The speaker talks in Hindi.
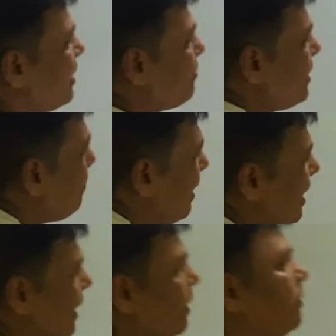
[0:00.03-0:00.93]
सबसे
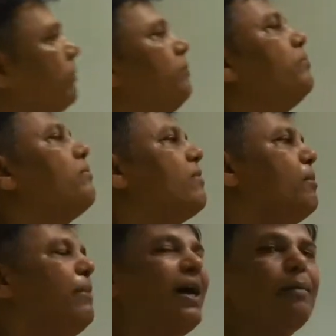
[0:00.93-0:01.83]
पहले
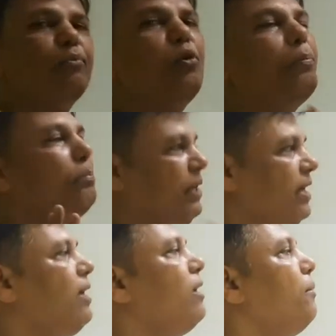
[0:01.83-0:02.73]
मैं आपको P,
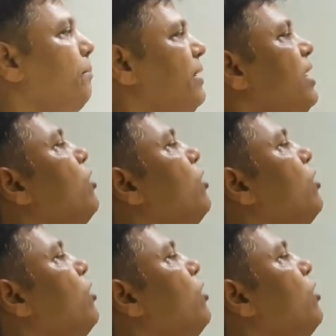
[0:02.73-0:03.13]
B